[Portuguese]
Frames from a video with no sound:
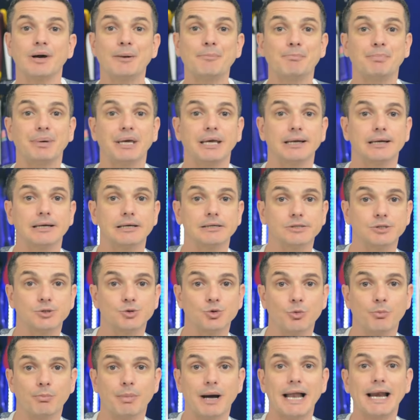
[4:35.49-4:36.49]
apenas
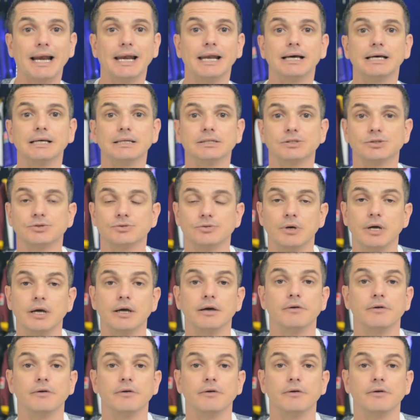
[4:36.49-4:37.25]
o balanço,